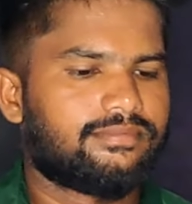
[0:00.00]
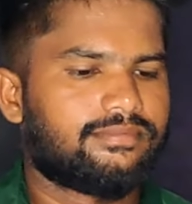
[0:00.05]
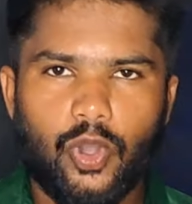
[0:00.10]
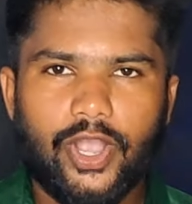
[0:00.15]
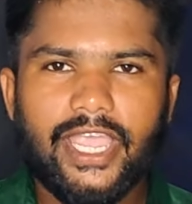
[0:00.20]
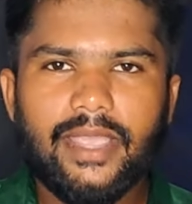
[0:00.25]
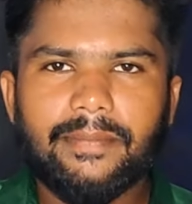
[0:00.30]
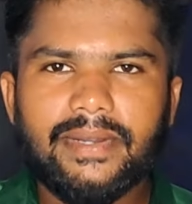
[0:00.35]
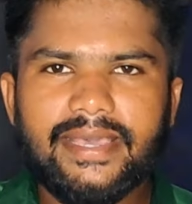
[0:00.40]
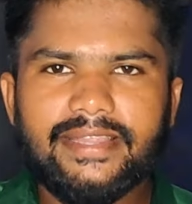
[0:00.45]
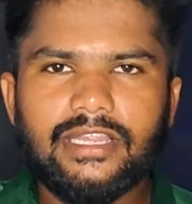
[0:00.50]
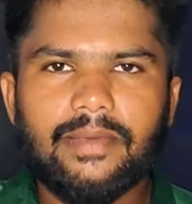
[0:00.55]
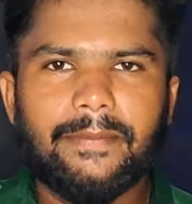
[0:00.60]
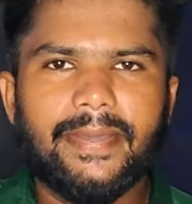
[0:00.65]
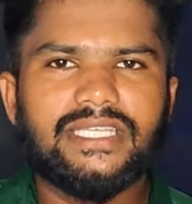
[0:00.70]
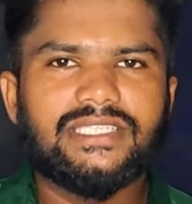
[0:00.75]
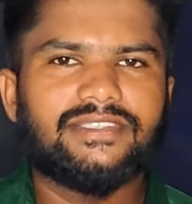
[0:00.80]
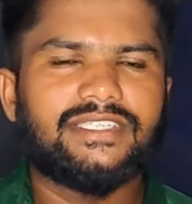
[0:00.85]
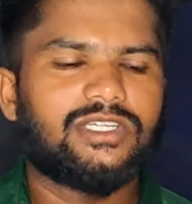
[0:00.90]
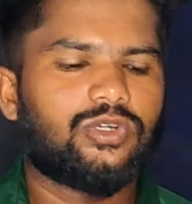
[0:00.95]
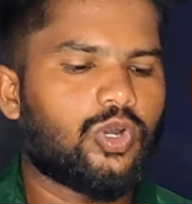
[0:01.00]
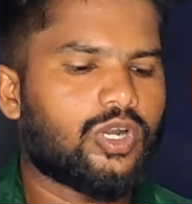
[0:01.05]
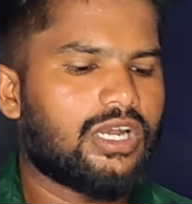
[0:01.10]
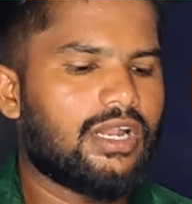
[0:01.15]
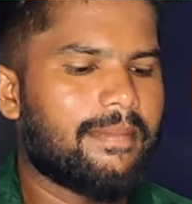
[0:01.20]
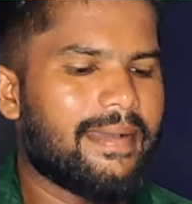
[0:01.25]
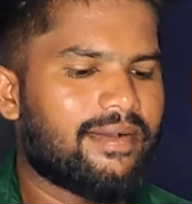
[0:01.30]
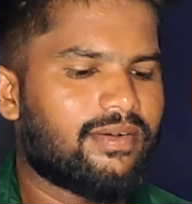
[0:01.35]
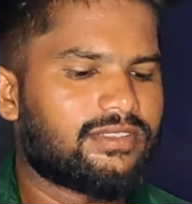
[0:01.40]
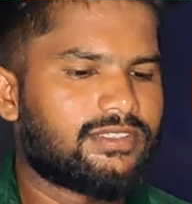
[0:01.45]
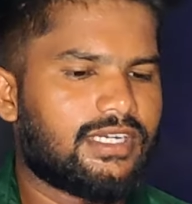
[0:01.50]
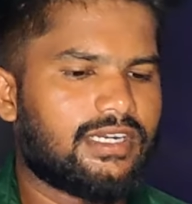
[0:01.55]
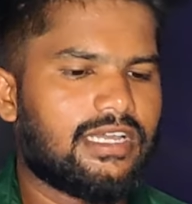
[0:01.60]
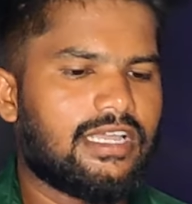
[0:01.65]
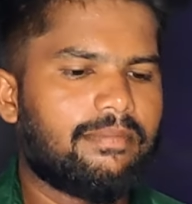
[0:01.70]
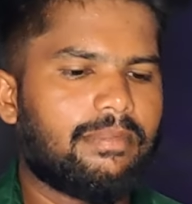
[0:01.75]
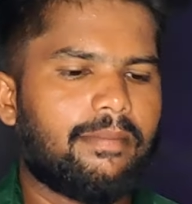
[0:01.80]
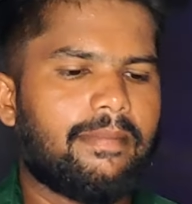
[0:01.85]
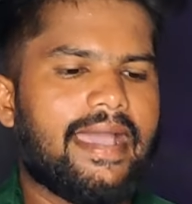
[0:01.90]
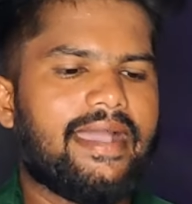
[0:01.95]
ஓகே இப்போ நான் இந்த பேஜ் விட்டு டோட்டலாக பேக் வந்துடுறேன்
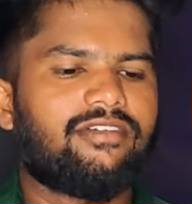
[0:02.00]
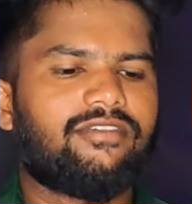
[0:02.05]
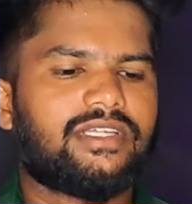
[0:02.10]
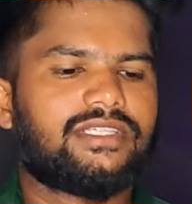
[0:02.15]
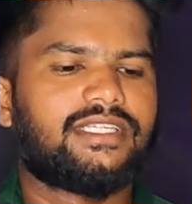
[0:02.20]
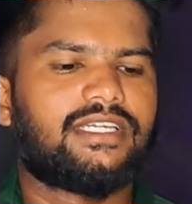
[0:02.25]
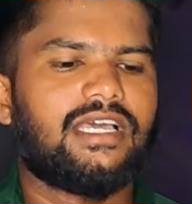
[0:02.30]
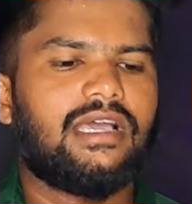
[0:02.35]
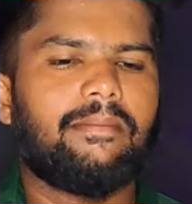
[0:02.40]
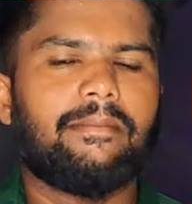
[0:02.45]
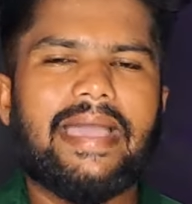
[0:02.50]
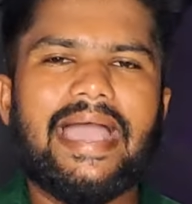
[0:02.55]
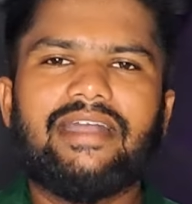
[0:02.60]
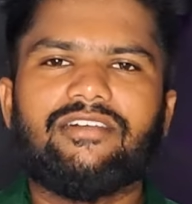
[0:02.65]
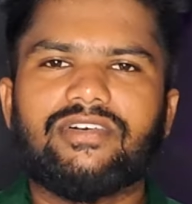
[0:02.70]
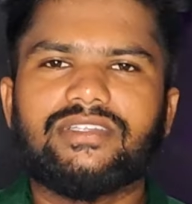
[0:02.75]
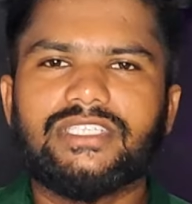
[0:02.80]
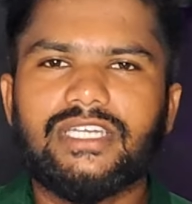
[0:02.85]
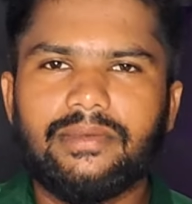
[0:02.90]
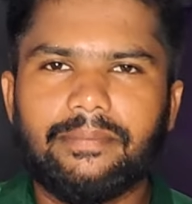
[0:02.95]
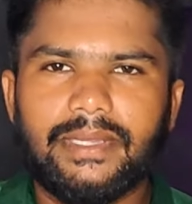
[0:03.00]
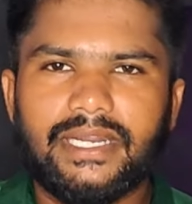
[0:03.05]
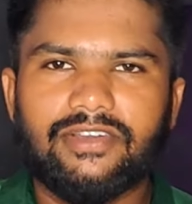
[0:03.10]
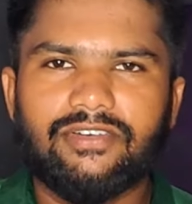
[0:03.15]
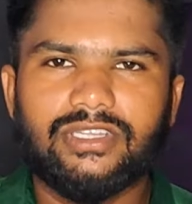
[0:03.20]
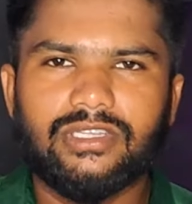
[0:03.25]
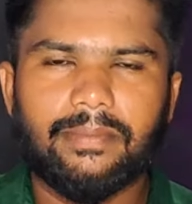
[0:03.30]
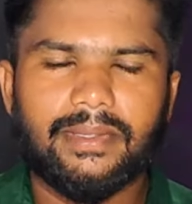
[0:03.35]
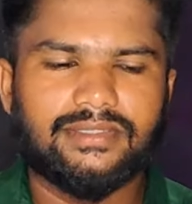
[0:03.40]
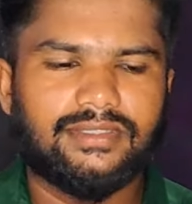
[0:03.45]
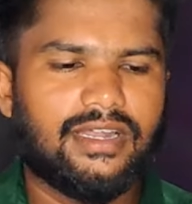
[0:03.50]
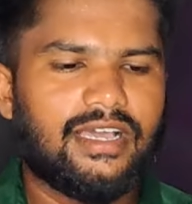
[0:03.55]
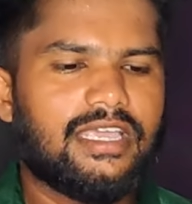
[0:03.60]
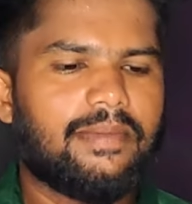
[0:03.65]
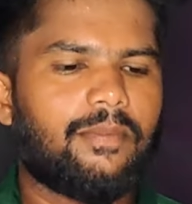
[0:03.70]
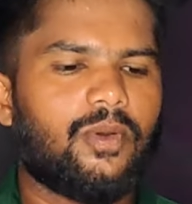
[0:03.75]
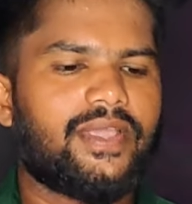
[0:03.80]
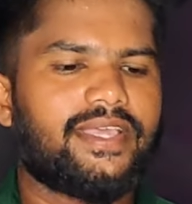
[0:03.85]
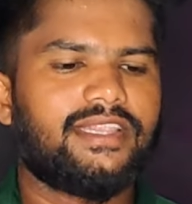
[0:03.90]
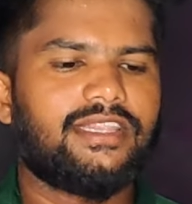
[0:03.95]
இப்போ பேக் வந்துட்டேன் பேக் வந்துட்டு பிறகு வந்து பார்த்தீங்கன்னா
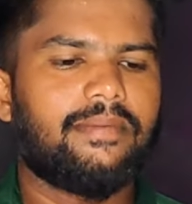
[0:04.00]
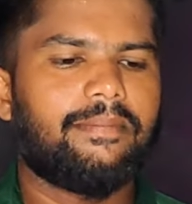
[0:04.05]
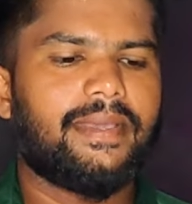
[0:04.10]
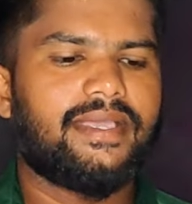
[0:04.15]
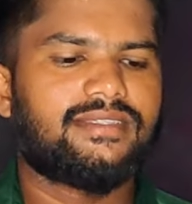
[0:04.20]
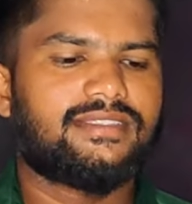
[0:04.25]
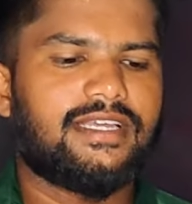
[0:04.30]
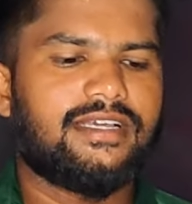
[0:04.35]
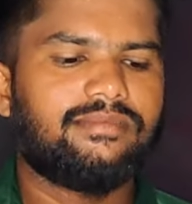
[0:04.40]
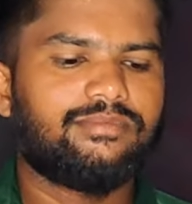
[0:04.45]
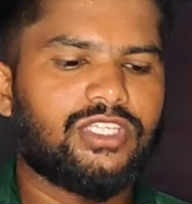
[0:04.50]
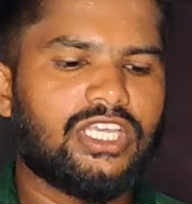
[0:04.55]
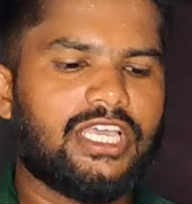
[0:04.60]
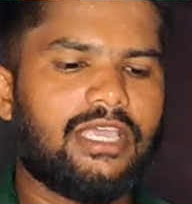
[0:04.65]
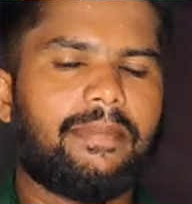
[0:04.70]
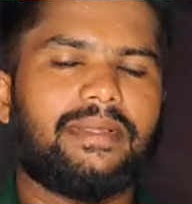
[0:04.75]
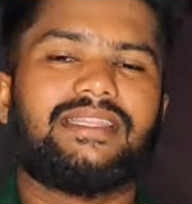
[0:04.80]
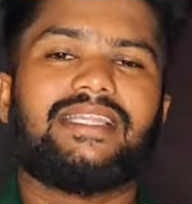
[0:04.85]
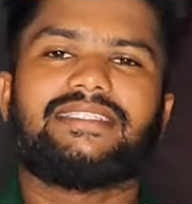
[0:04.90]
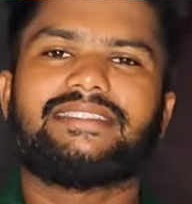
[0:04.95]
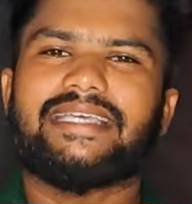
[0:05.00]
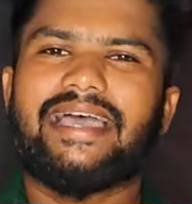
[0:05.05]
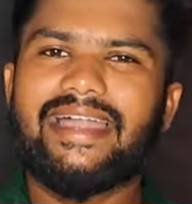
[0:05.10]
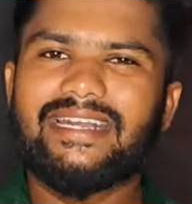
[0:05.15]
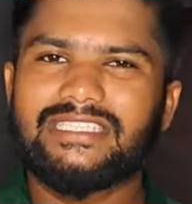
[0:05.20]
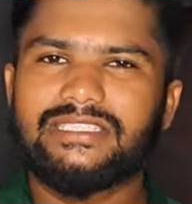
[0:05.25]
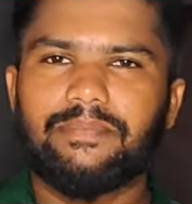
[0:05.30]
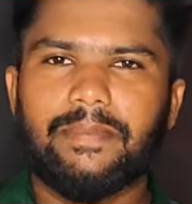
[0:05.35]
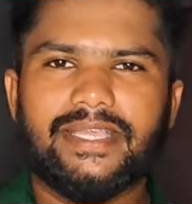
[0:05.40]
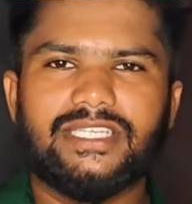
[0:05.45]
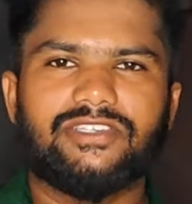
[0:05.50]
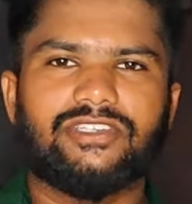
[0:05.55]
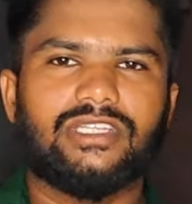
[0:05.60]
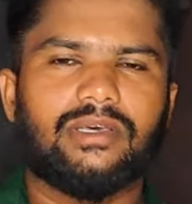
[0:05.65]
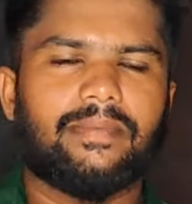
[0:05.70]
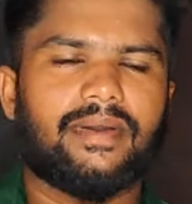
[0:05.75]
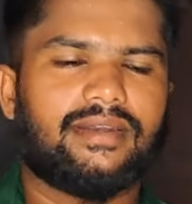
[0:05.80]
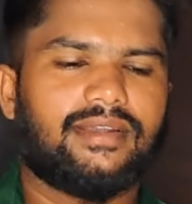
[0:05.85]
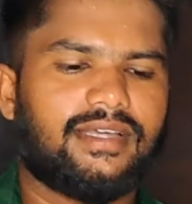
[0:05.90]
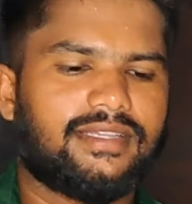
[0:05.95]
இப்போ இந்த பேஜில் இப்போ இந்த சாட்ஸ் பேஜ் வந்து
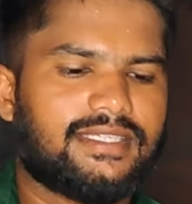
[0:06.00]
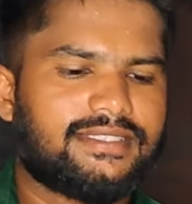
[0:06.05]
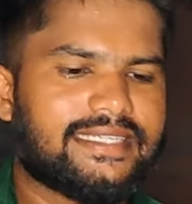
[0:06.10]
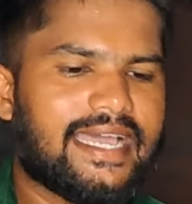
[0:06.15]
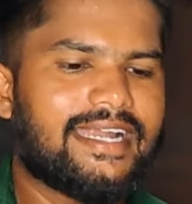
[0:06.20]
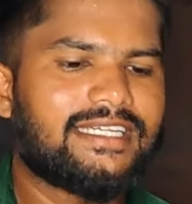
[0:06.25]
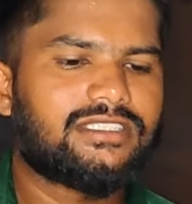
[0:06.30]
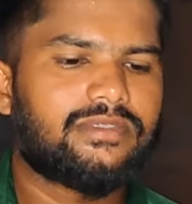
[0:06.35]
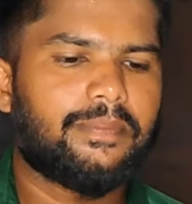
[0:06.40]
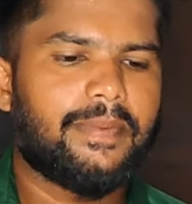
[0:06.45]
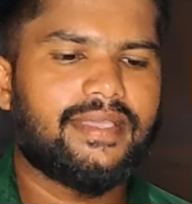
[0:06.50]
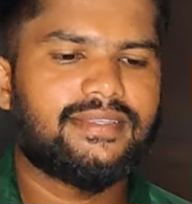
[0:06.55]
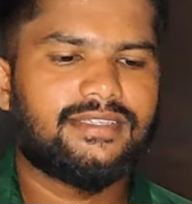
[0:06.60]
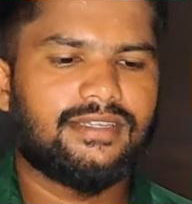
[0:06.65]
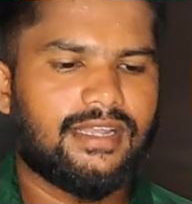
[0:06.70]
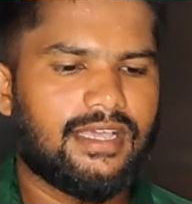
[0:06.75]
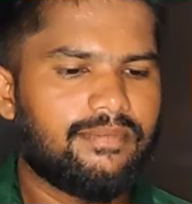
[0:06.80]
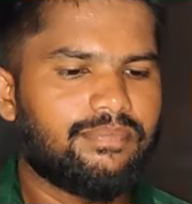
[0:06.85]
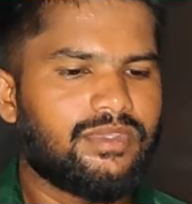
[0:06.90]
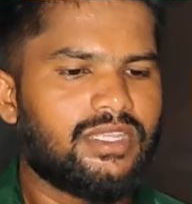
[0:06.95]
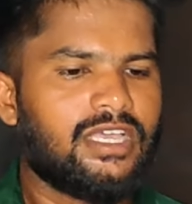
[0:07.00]
பாருங்க அந்த சாட்ஸ் பேஜில்